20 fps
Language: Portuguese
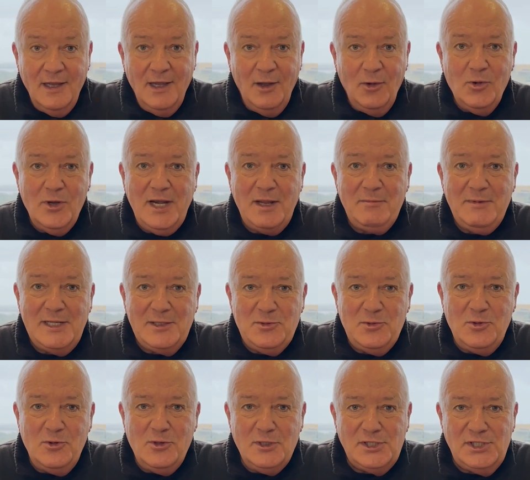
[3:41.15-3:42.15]
O
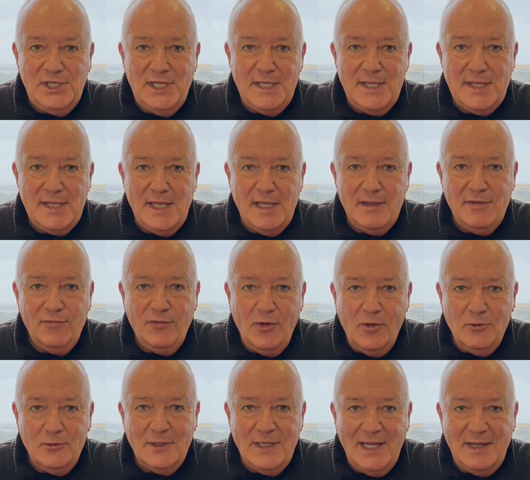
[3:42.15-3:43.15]
Gramado Notícias
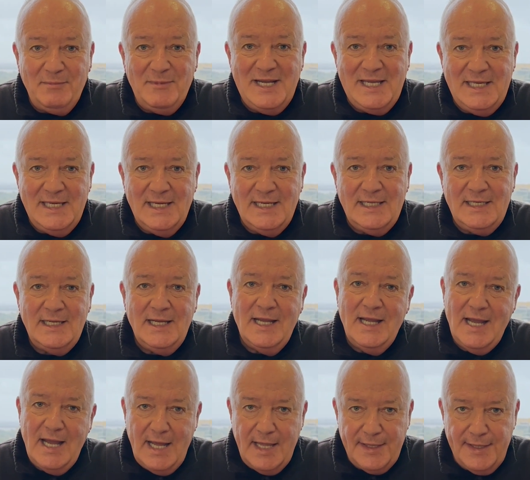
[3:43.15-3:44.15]
volta amanhã
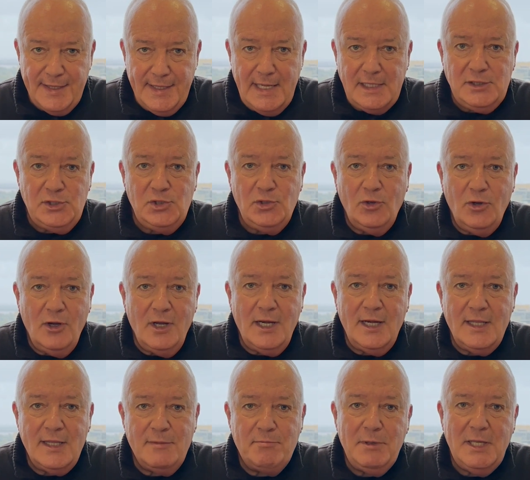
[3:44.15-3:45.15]
às 7
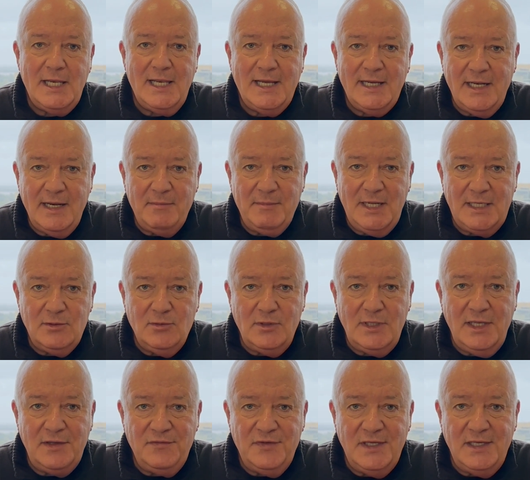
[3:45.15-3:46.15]
horas pela Gramado
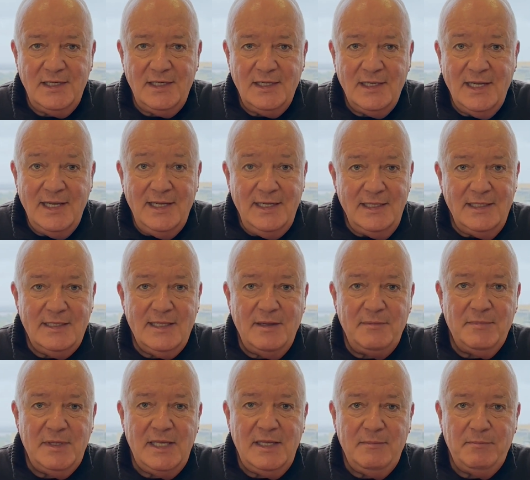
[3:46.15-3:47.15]
TV e
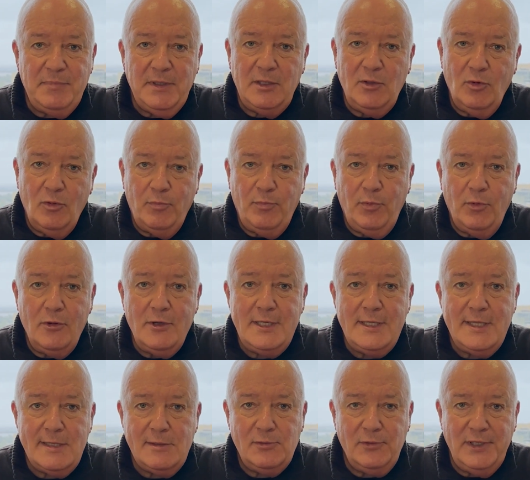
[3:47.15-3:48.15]
também pelo Pô
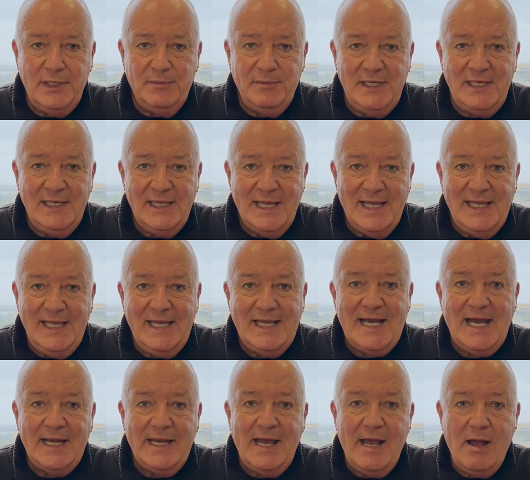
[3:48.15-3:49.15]
Streaming e
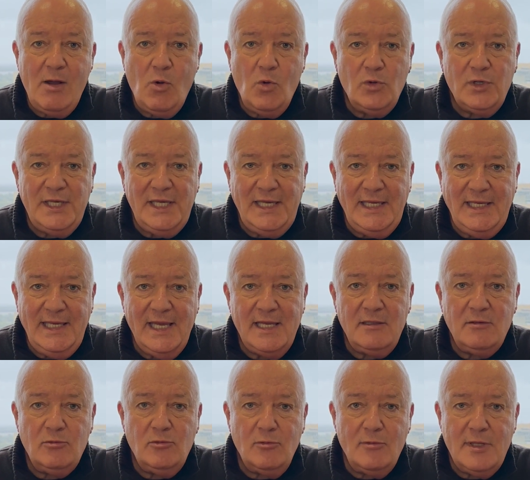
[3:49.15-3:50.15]
canal
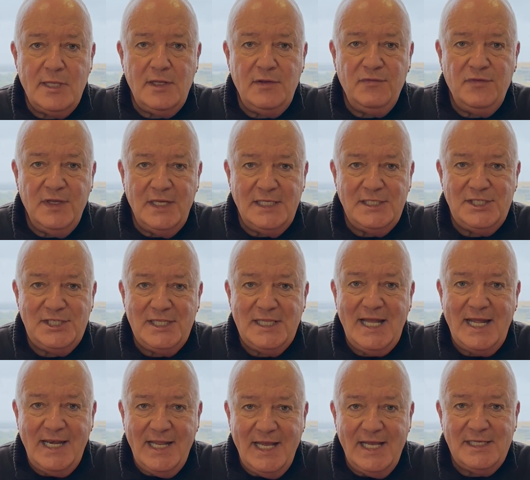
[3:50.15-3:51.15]
520
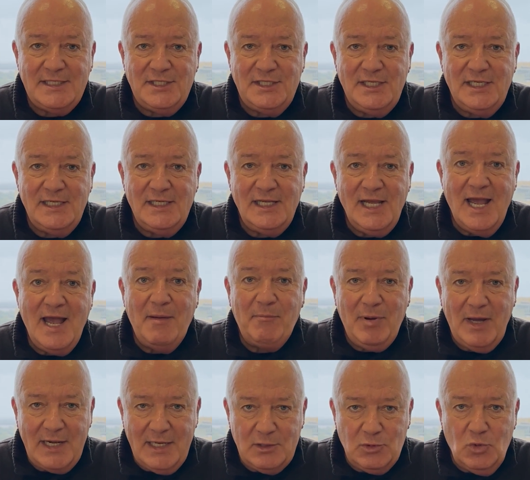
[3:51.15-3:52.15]
da NET
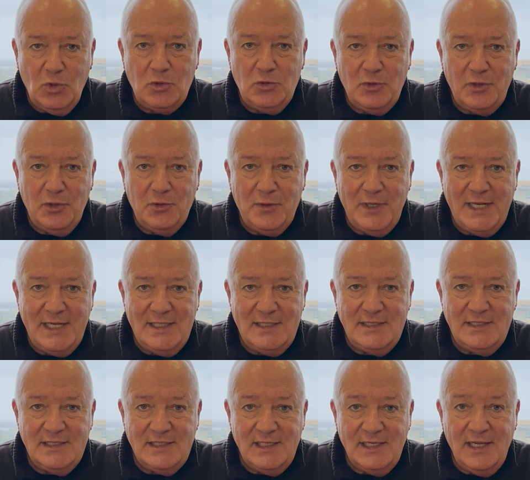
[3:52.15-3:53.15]
para todo o Rio
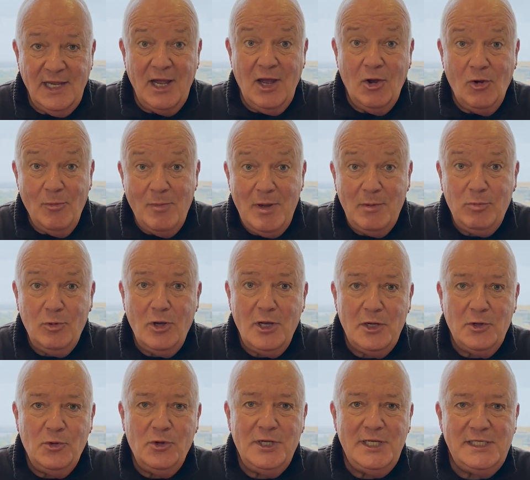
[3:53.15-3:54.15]
Grande. Uma boa
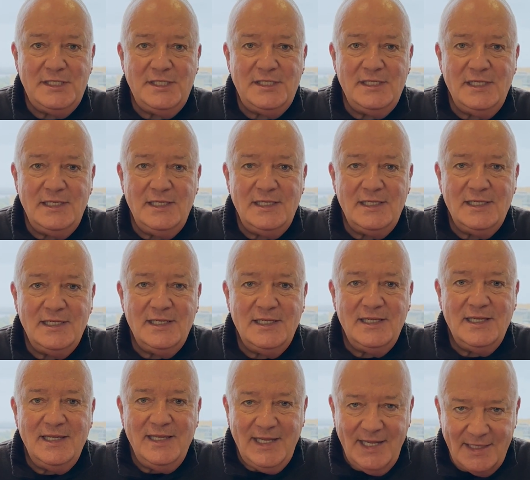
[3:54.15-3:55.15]
noite
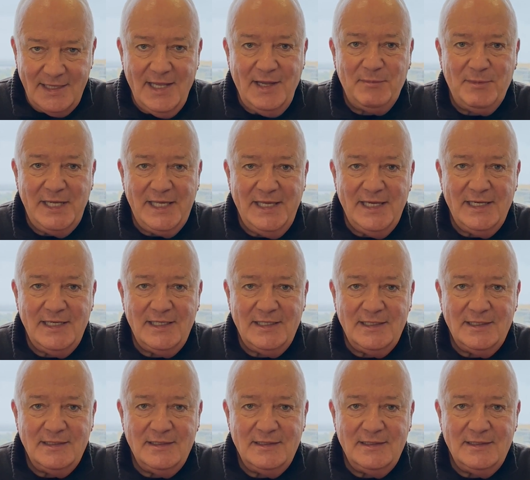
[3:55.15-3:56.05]
e até amanhã.